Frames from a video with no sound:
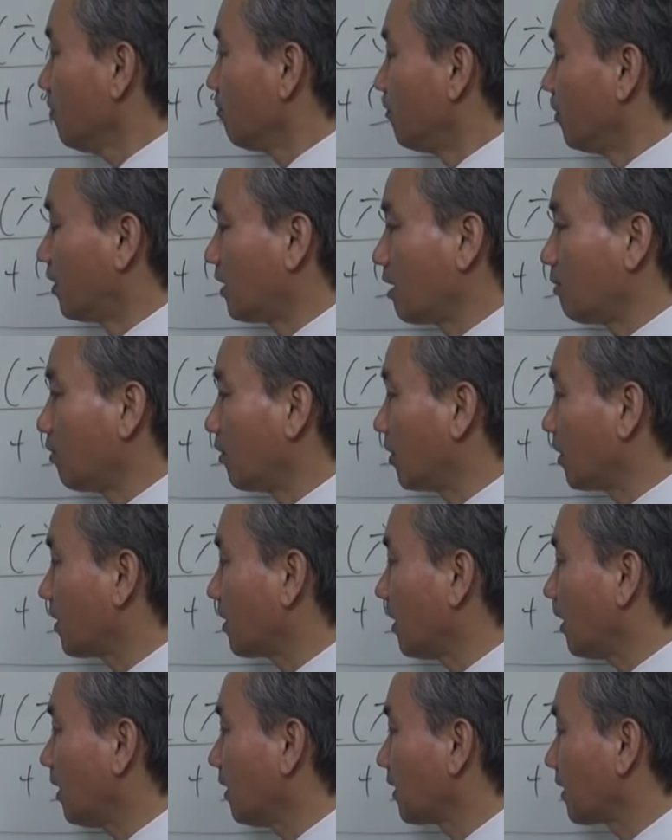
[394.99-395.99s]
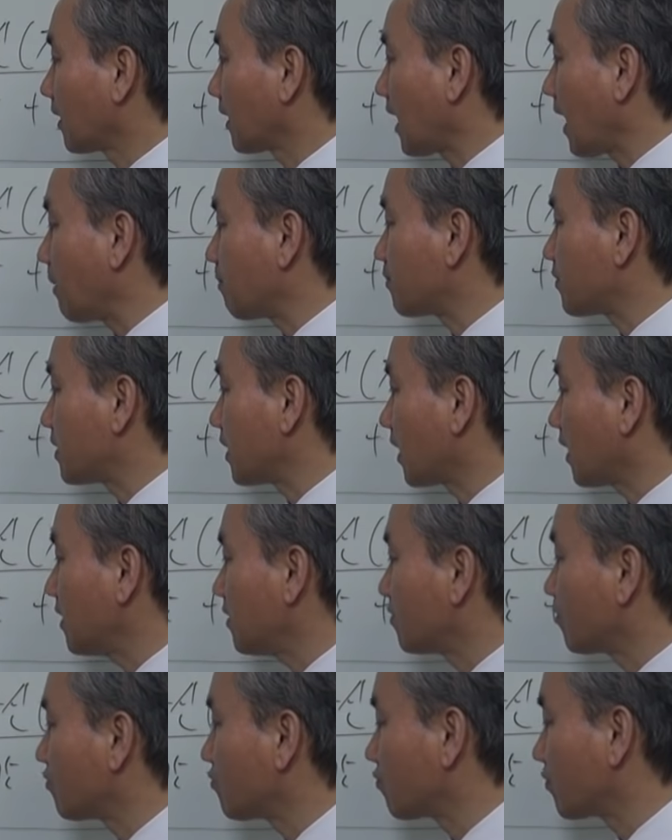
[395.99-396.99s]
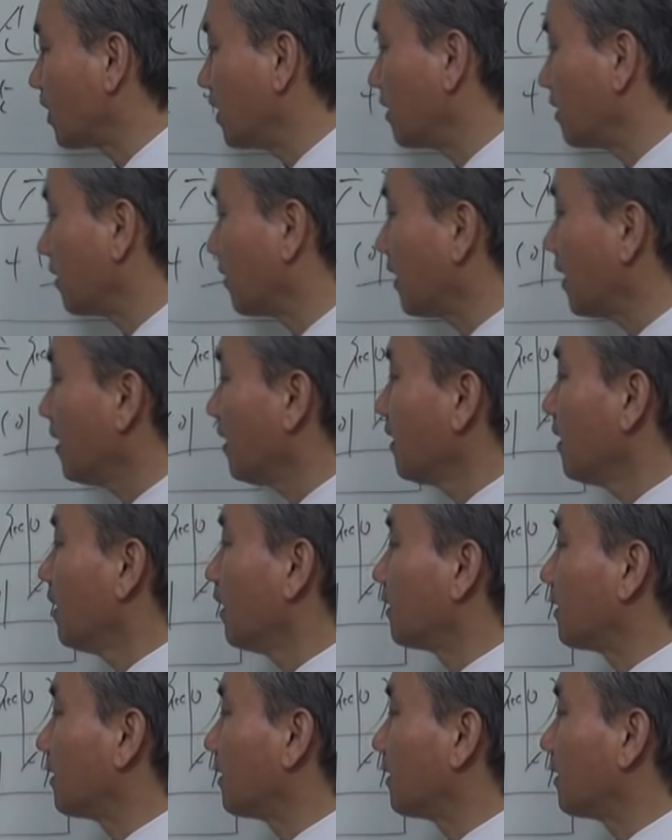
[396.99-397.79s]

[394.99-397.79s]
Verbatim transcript: 밑에 보니까 갑자가 있을 수가 있는데